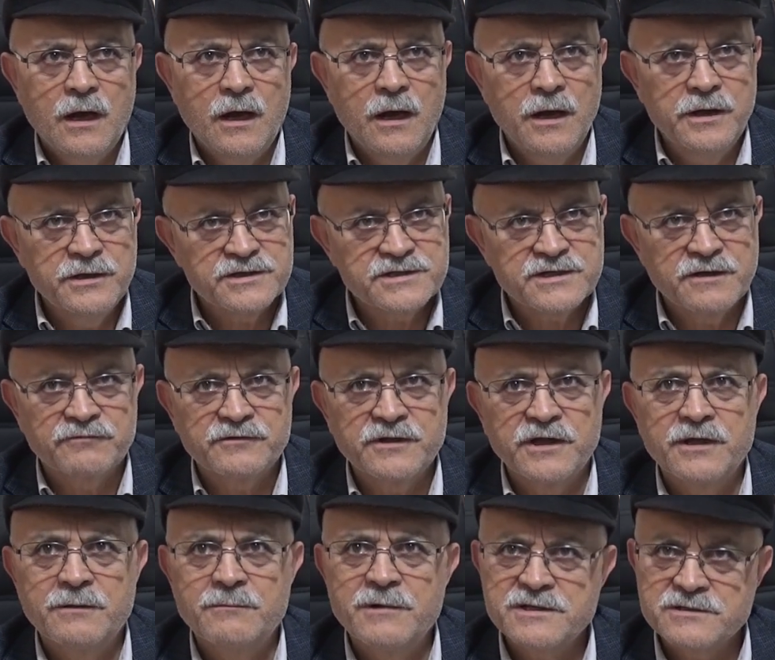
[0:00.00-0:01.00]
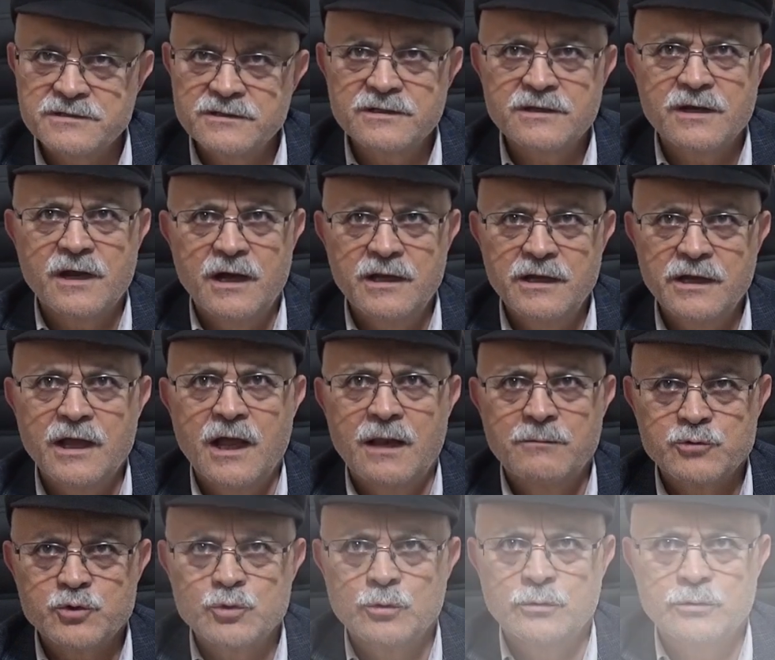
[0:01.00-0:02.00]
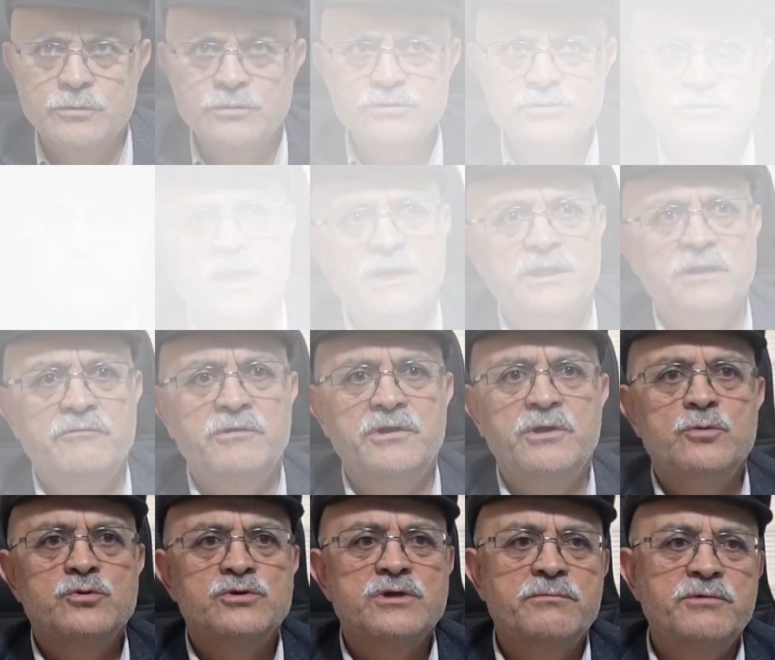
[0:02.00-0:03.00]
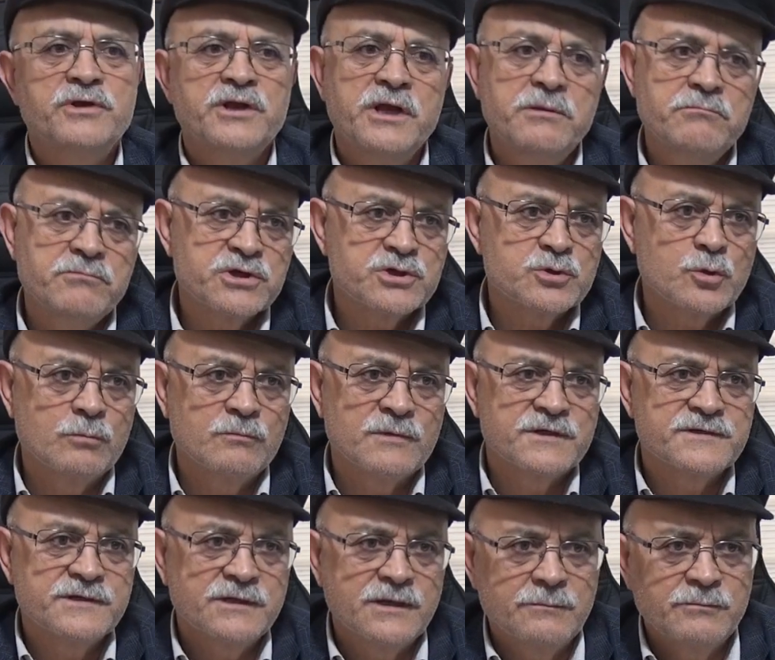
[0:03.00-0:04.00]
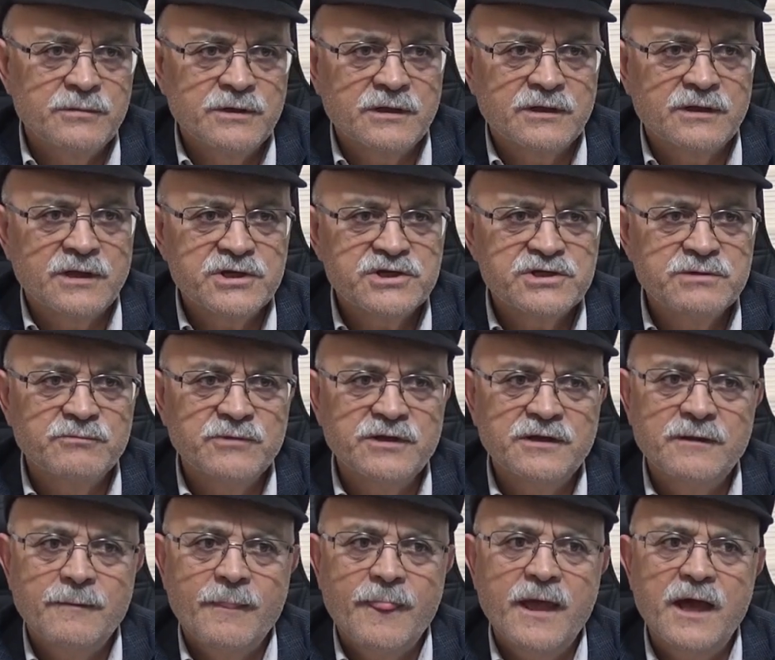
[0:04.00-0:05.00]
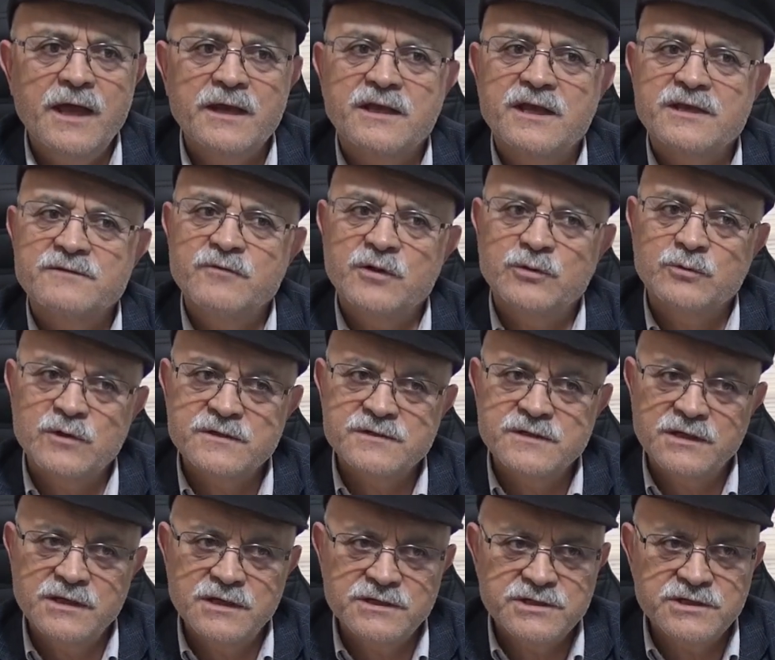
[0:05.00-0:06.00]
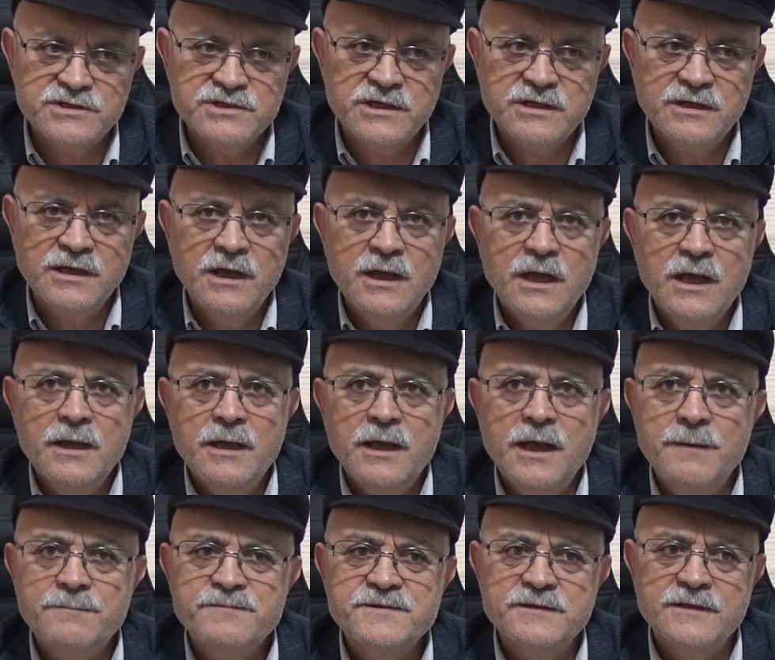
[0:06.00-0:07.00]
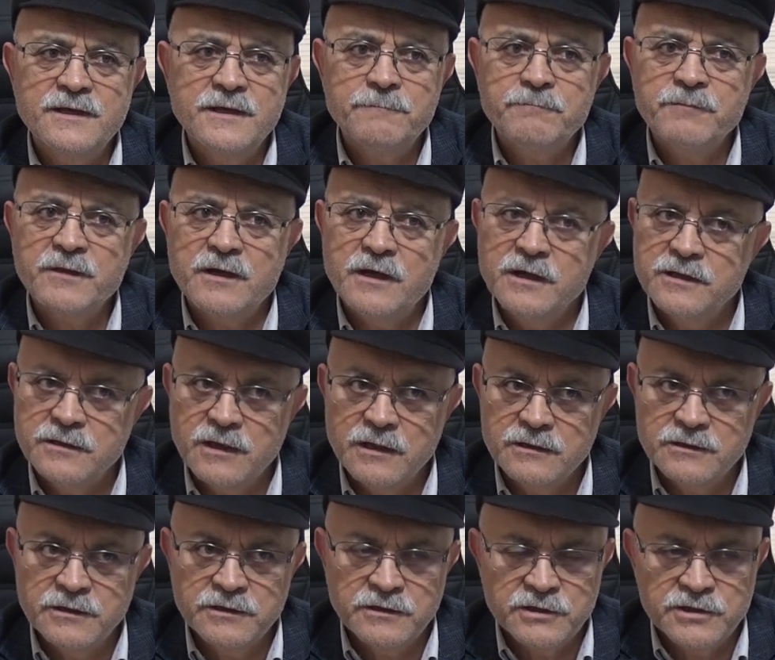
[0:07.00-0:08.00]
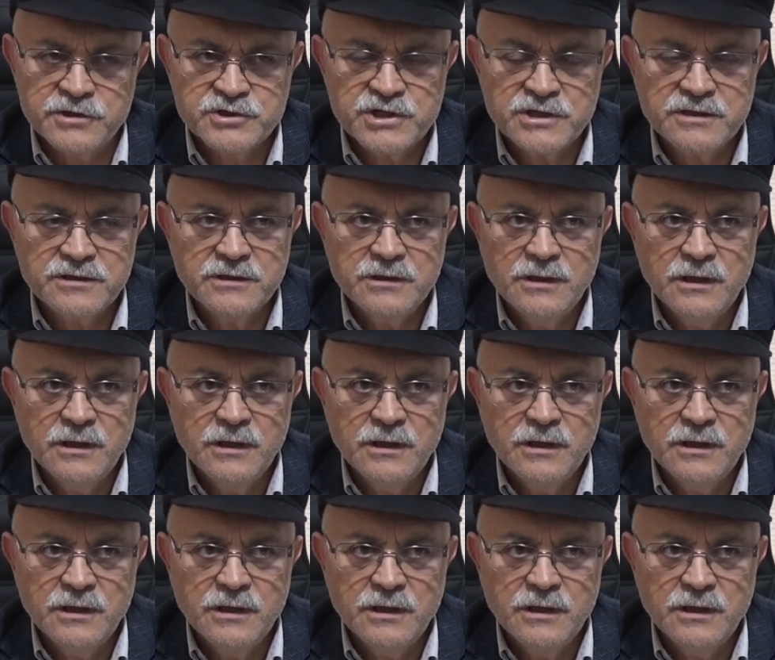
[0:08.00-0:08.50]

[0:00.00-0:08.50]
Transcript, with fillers: aynı safta namaz kılır hale gelmiş oluruz. KDV'nin yüzde biri inmiş olmasıyla birlikte şimdi herkes faturasını kesecek. Hepsi de kayıt altına girecek.